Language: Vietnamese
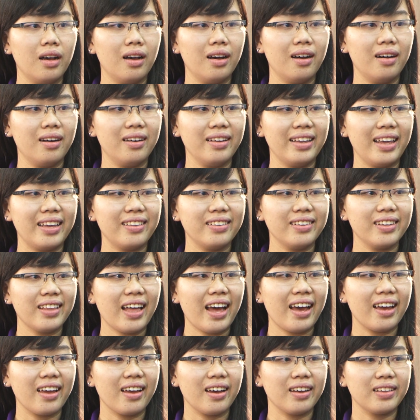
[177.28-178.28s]
ờ, vậy dạ, thưa
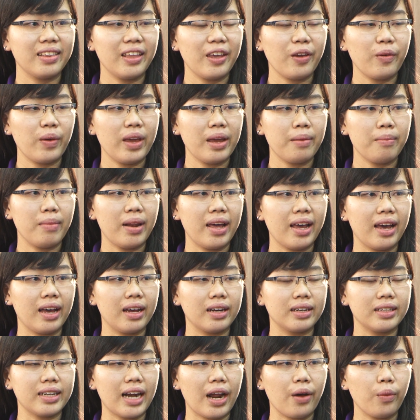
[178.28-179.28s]
thầy à, theo em
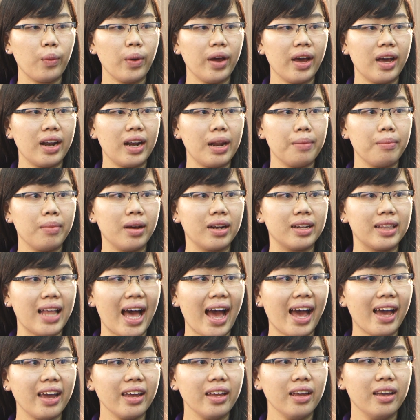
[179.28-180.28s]
là trải qua năm hình
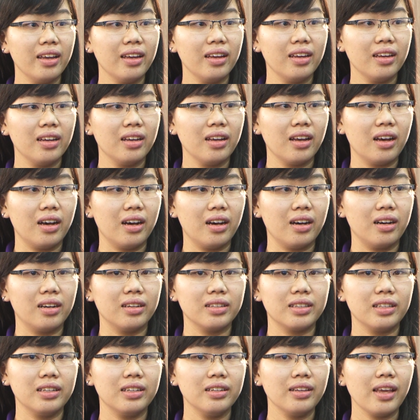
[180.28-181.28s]
thái
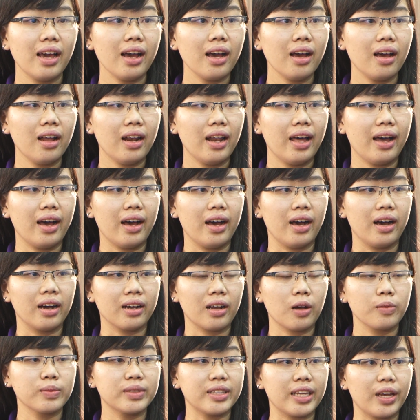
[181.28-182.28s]
à, thứ nhất là
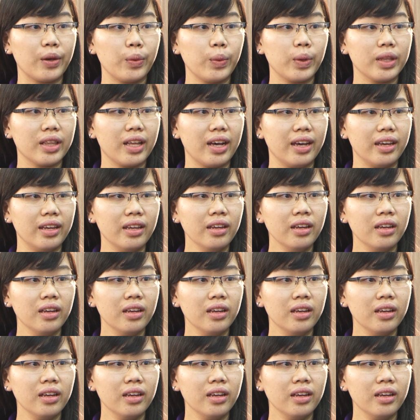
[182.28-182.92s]
công sản cương thị